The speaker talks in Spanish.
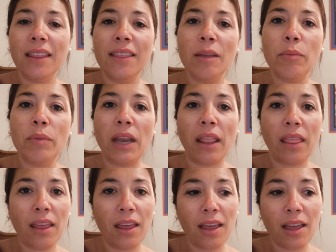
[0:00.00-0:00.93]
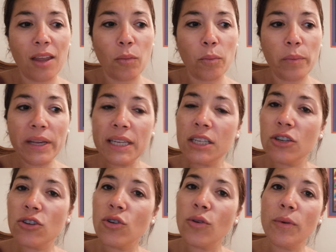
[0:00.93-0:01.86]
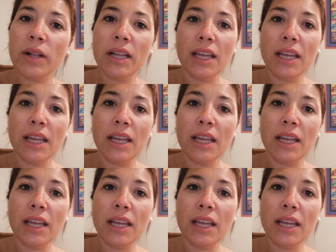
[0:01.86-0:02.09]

de perder peso.